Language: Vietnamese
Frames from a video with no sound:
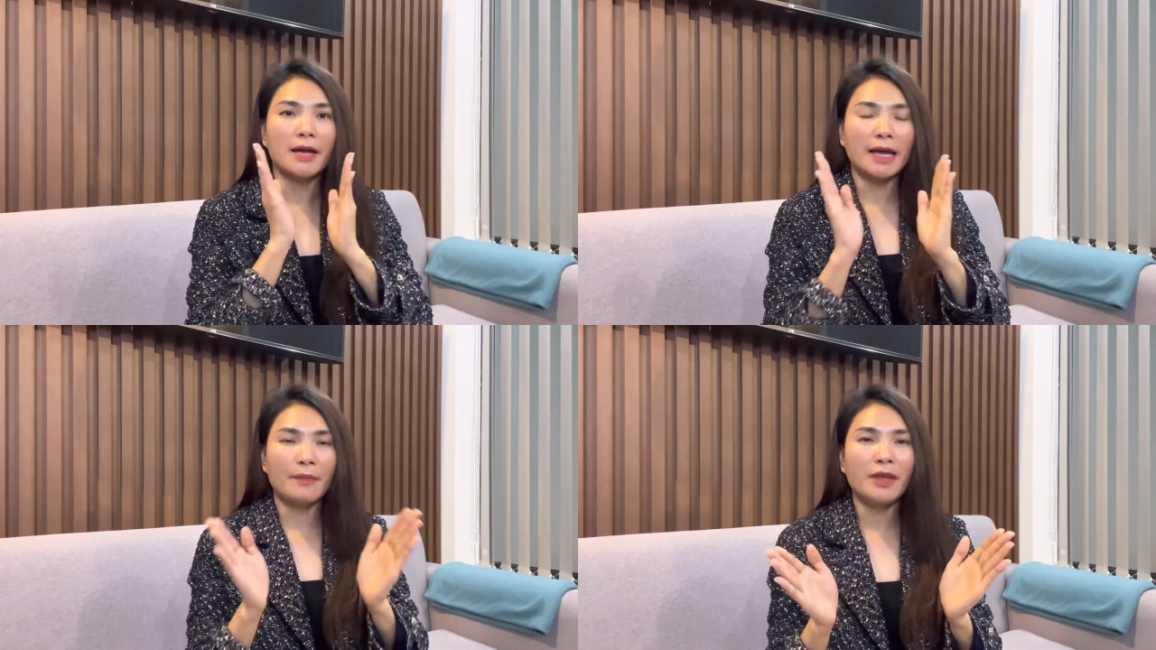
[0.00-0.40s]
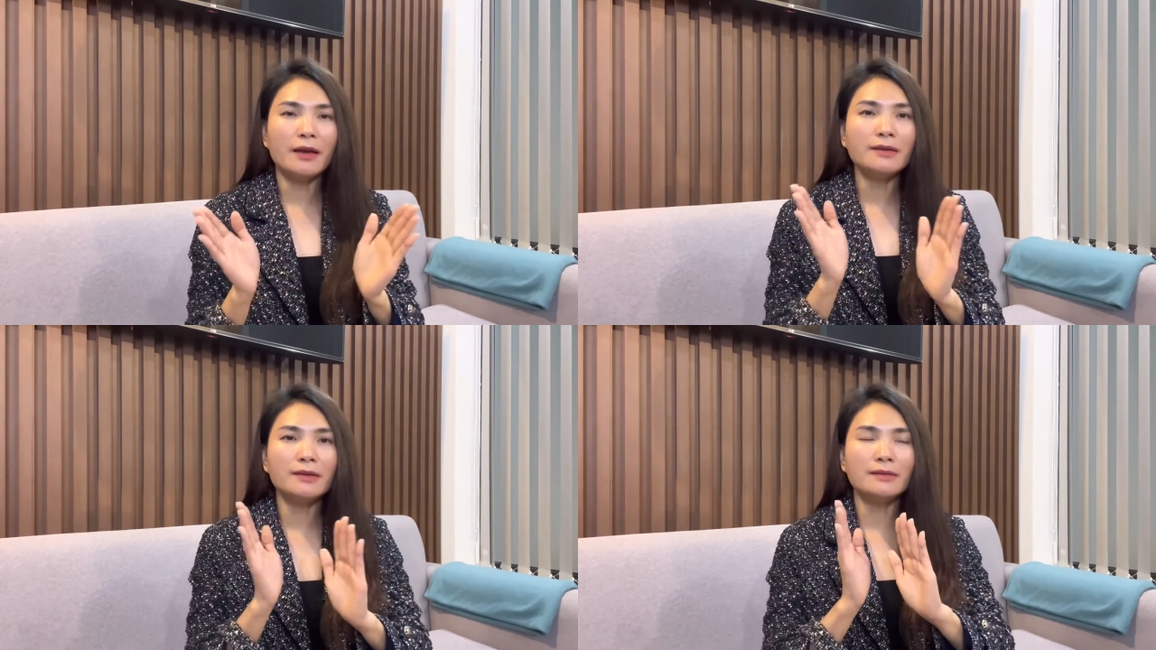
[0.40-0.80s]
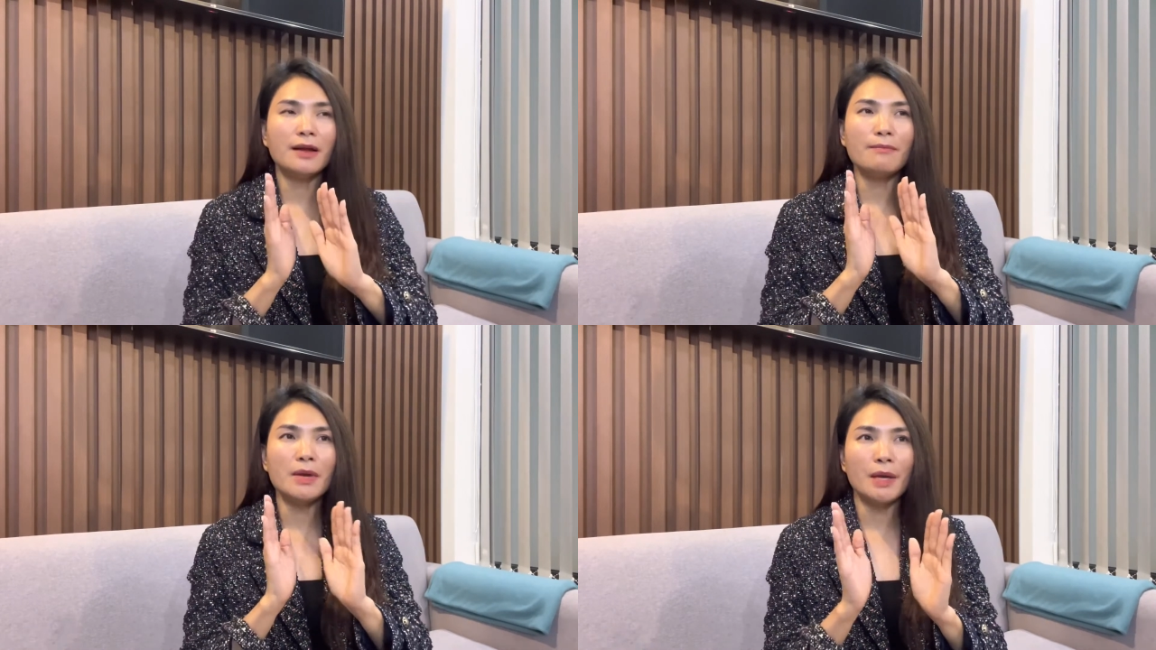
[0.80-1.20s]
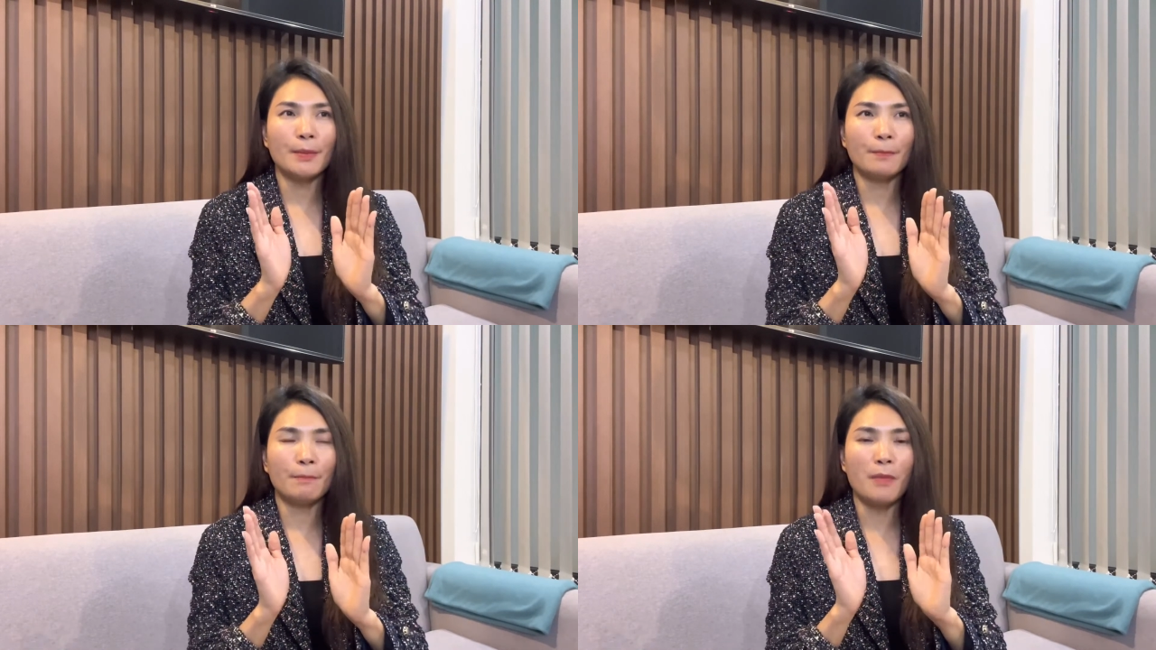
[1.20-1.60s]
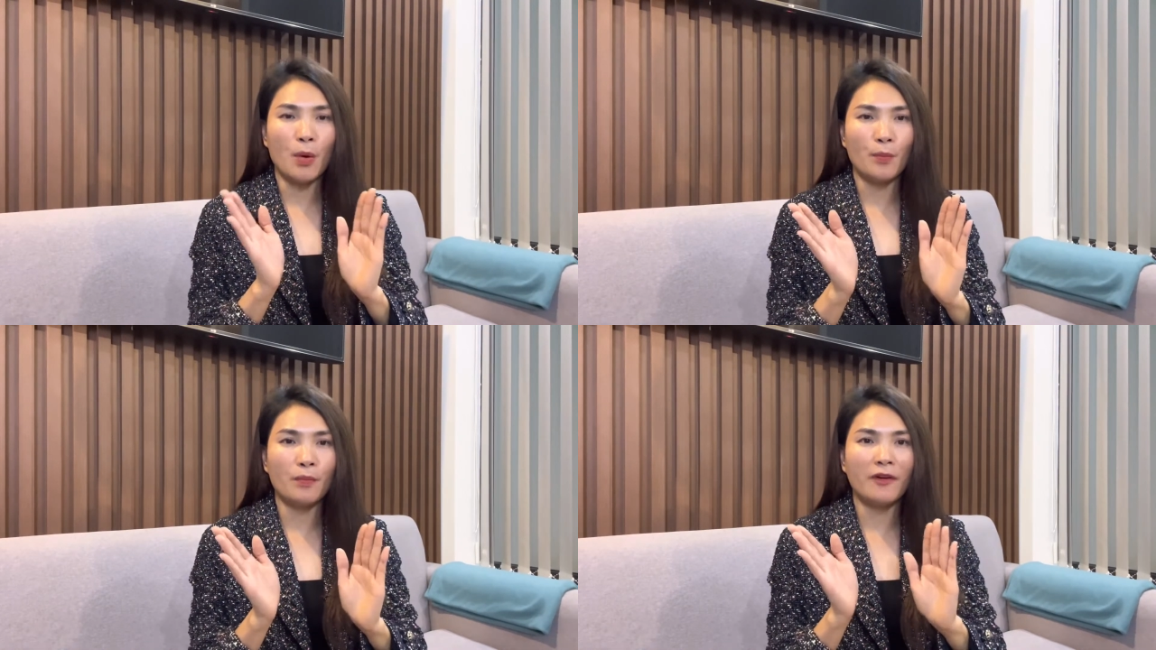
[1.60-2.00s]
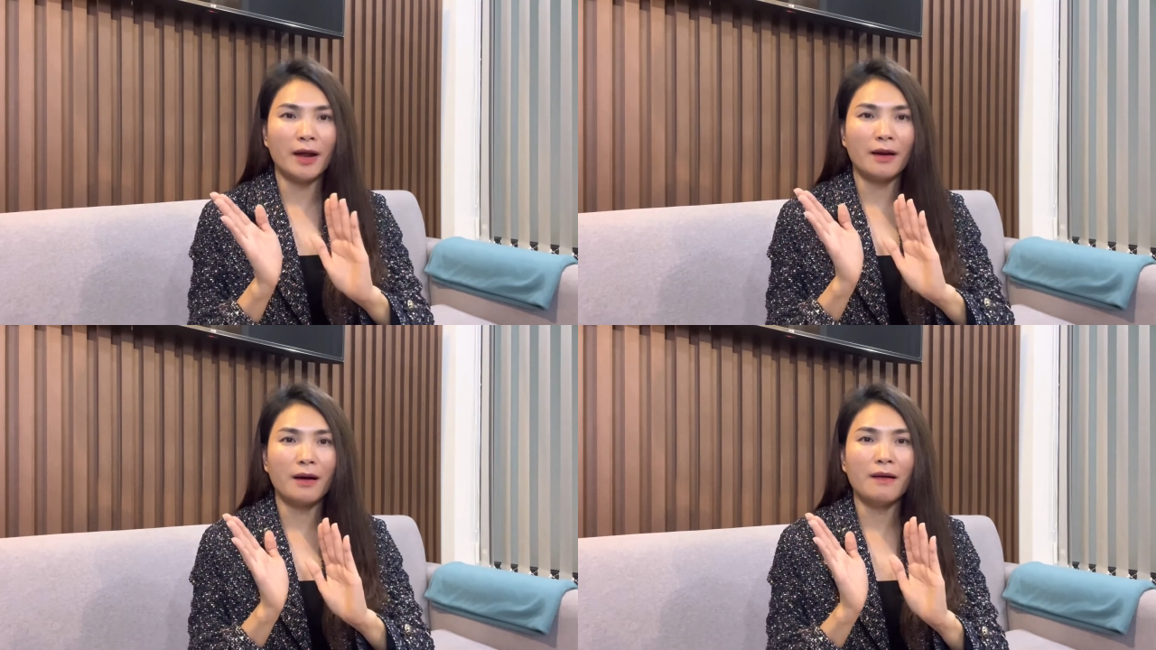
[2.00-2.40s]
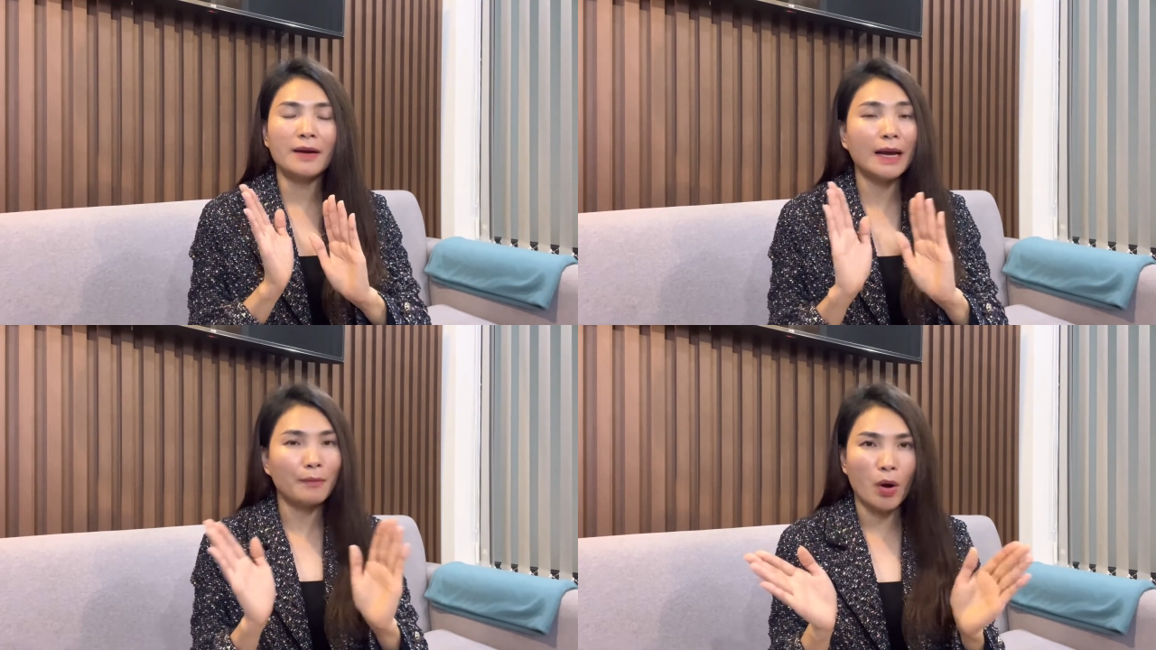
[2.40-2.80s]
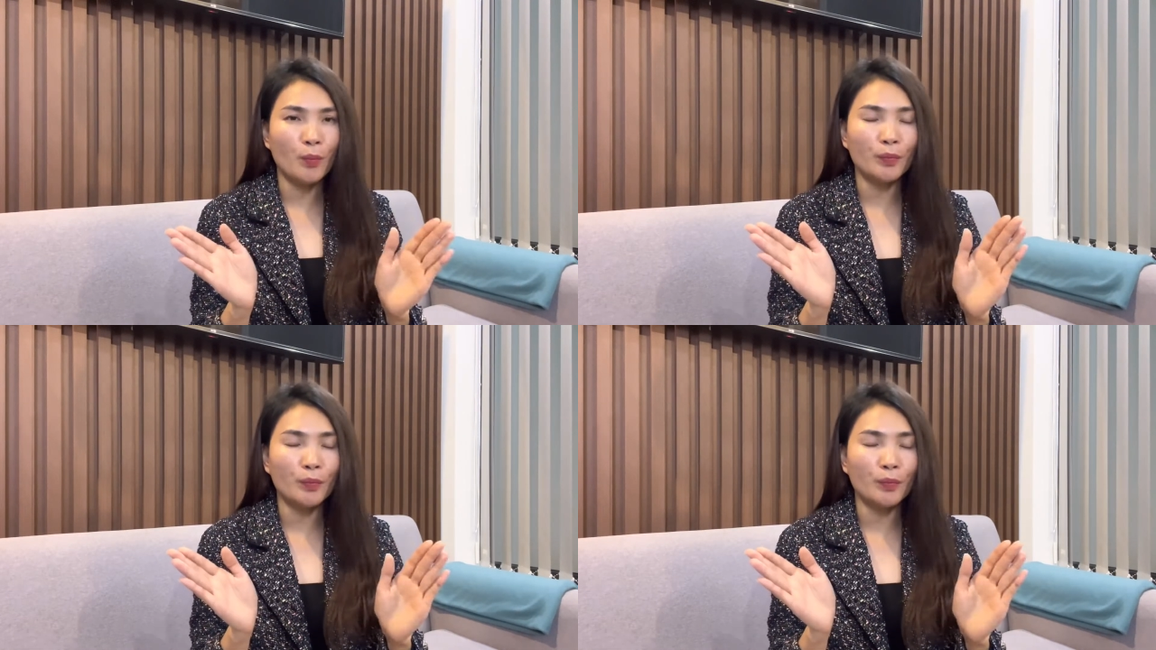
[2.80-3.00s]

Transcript: cảm giác như nó mềm mọng và nó căng bóng,